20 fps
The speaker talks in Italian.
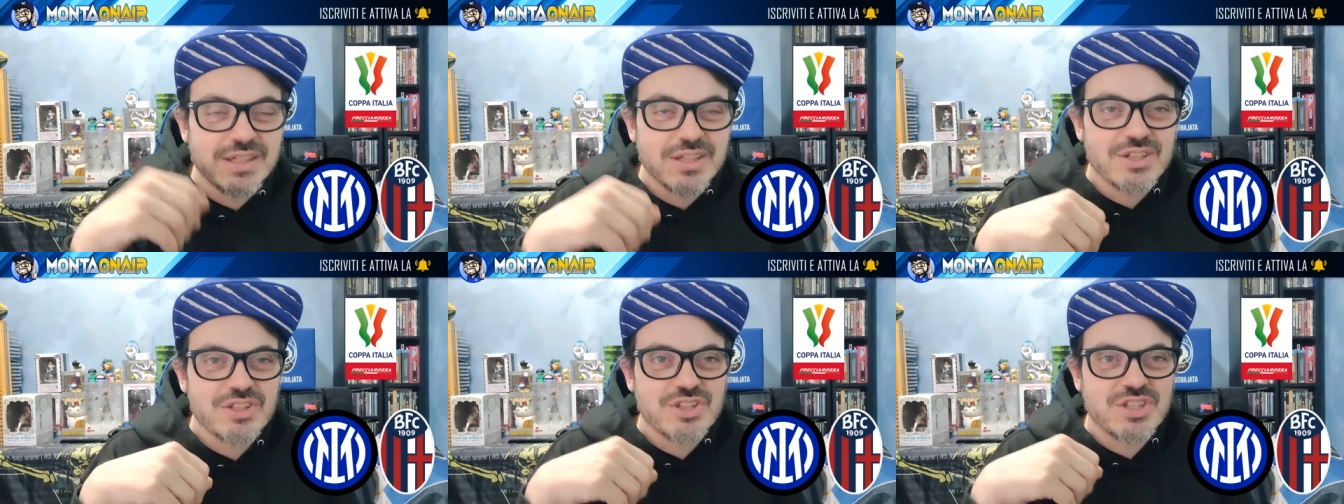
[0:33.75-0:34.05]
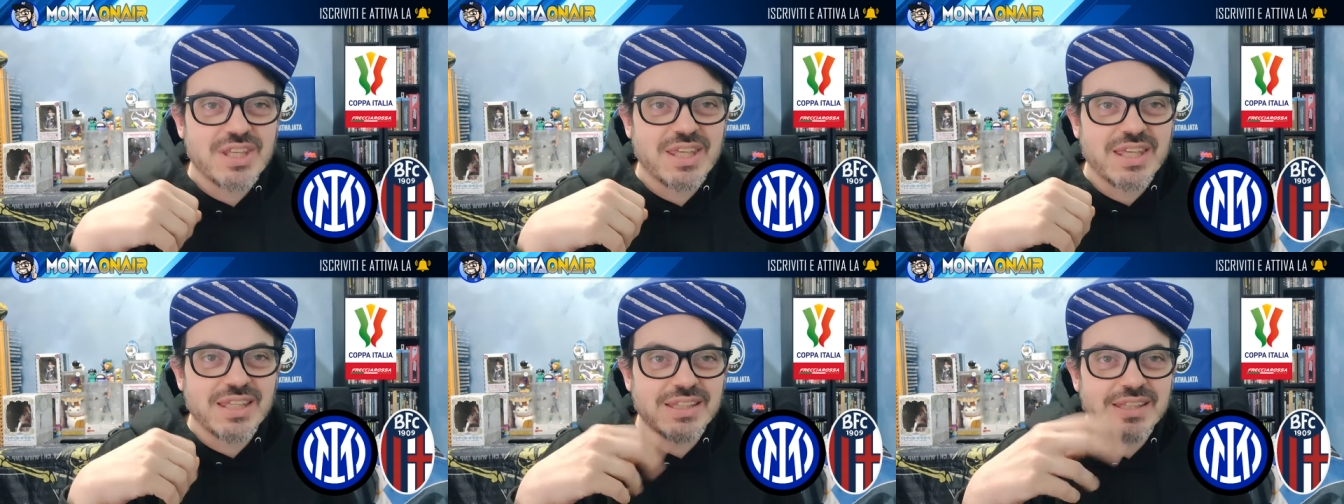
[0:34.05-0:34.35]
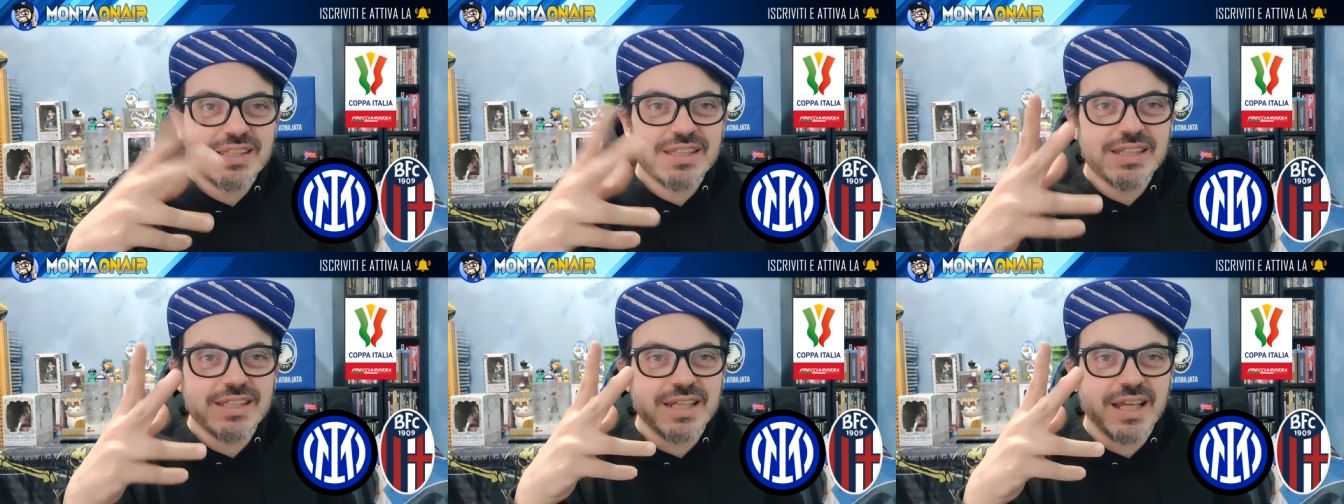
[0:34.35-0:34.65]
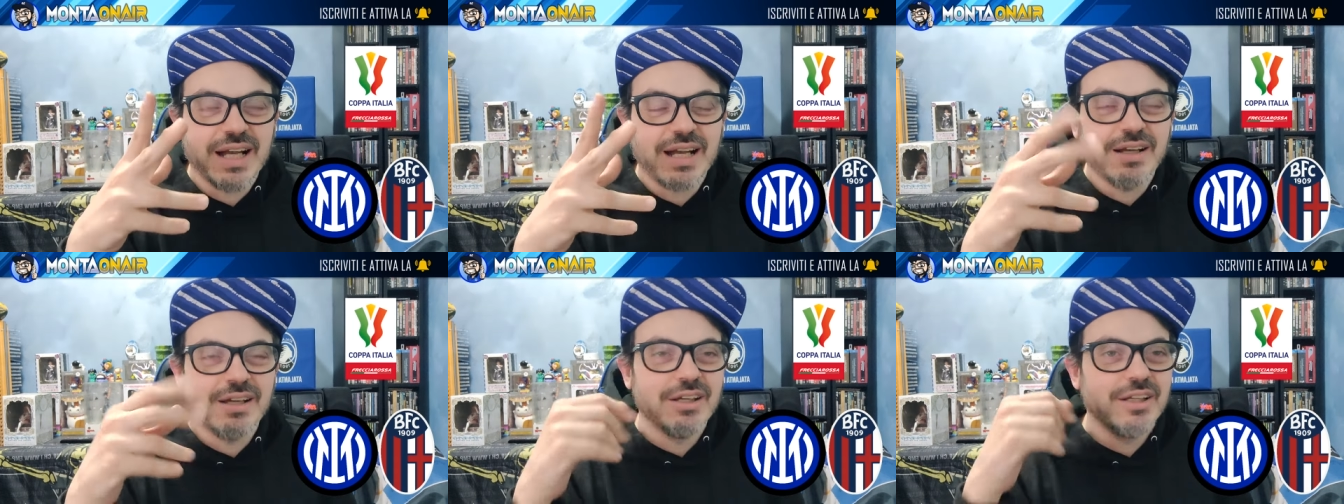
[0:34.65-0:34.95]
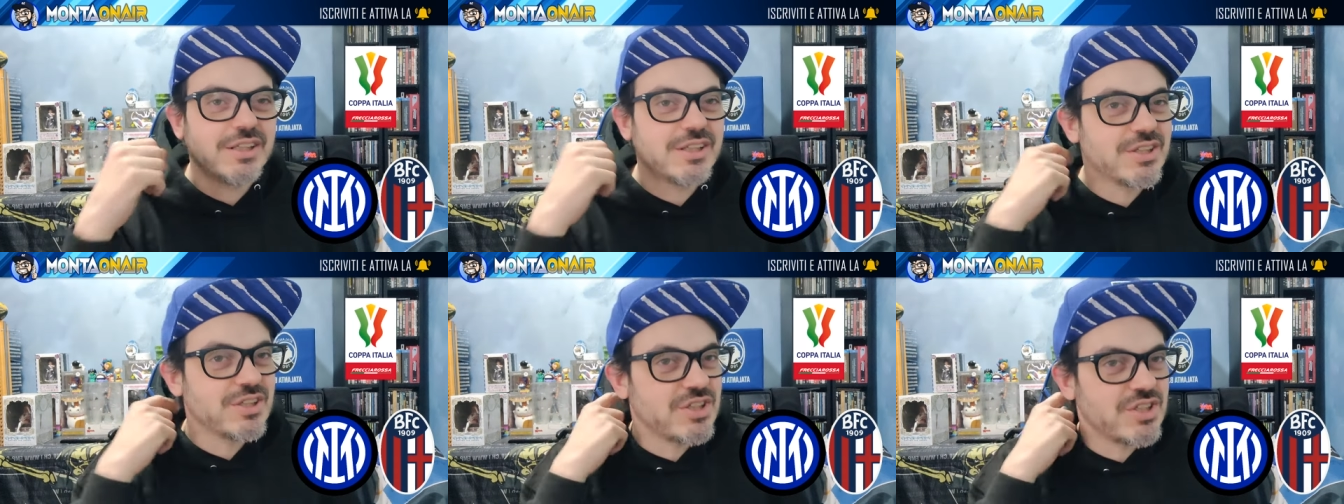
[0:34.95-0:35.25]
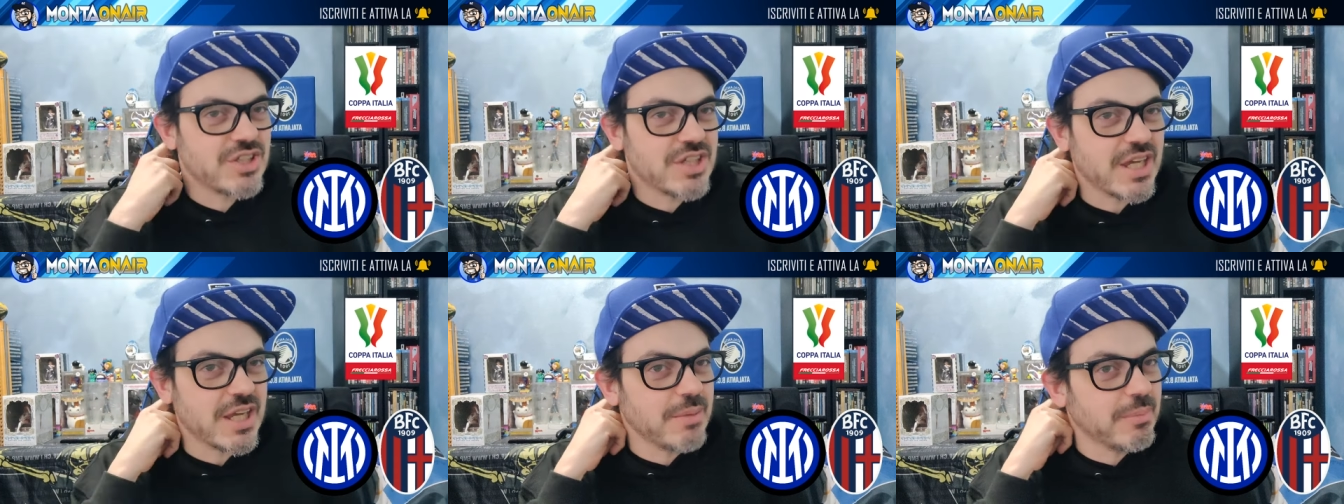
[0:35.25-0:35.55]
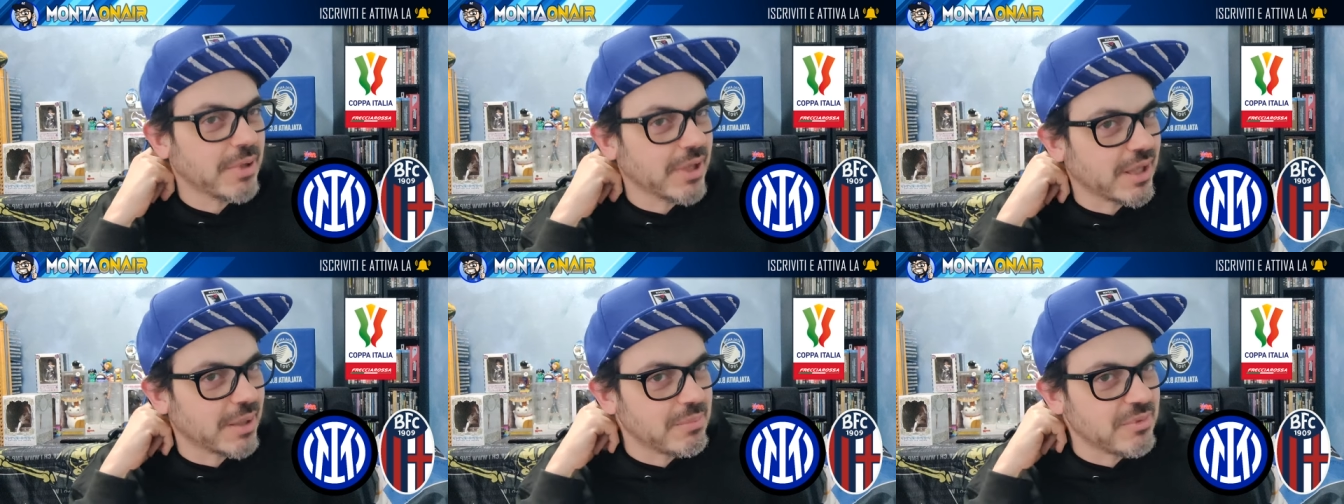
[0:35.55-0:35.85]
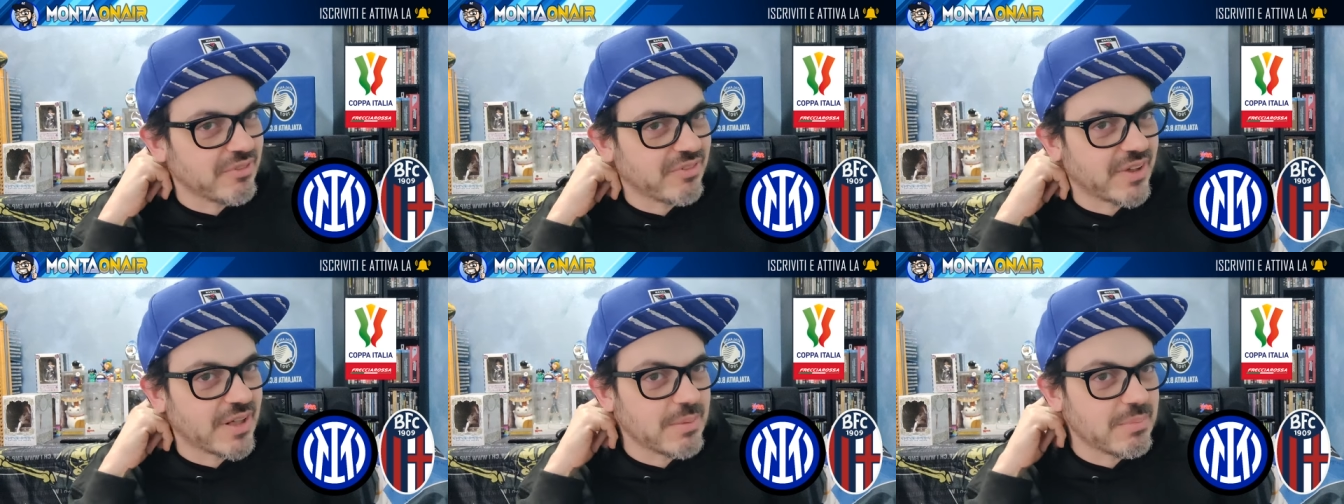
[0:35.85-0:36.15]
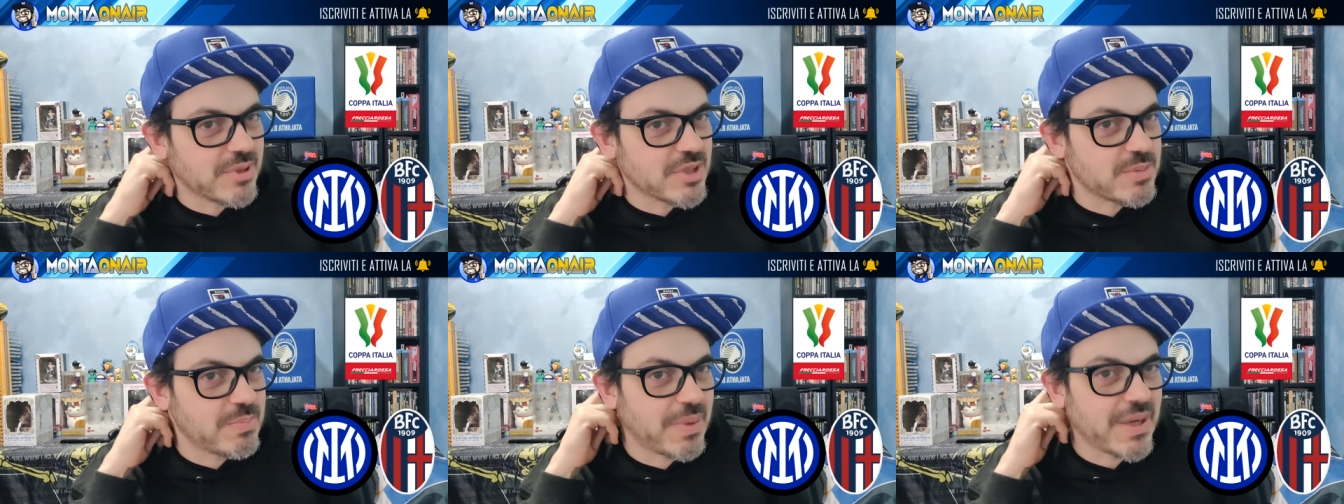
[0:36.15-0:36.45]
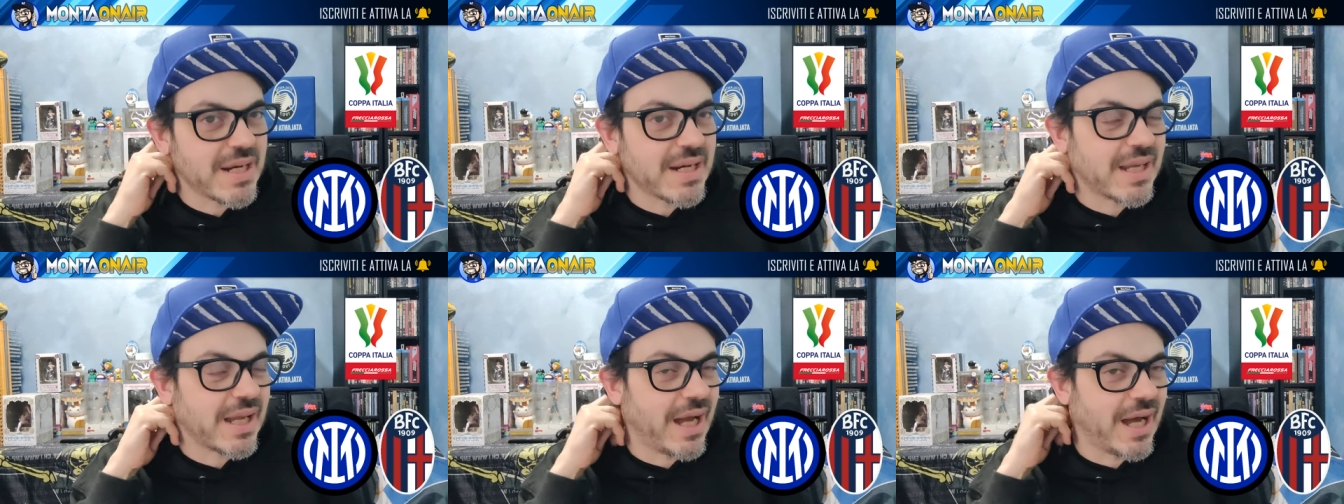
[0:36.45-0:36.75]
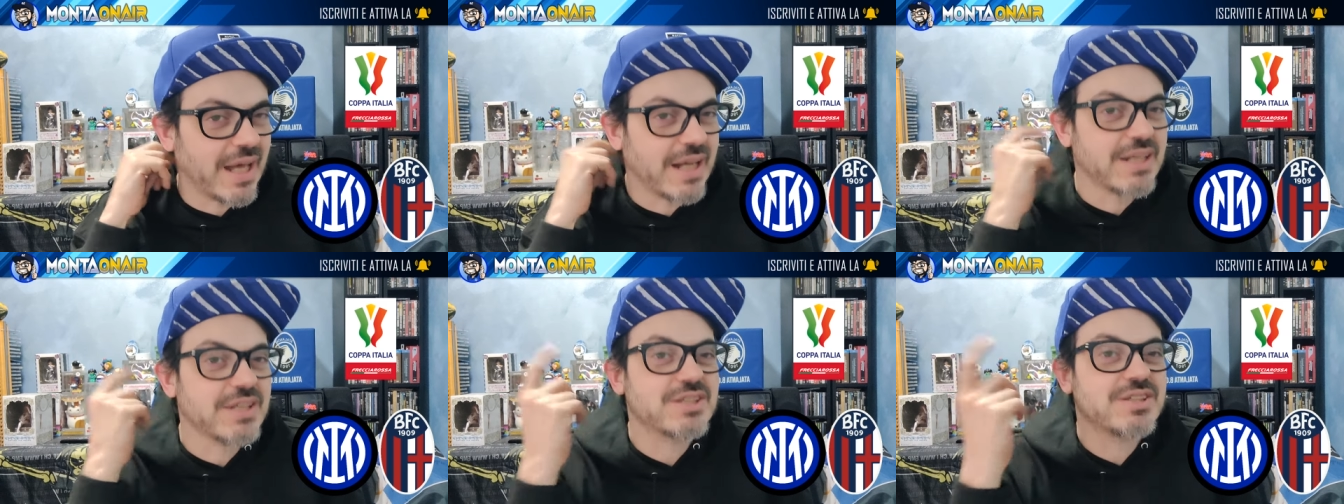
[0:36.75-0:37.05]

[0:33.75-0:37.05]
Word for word: schedina insieme che mi farebbe sbancare,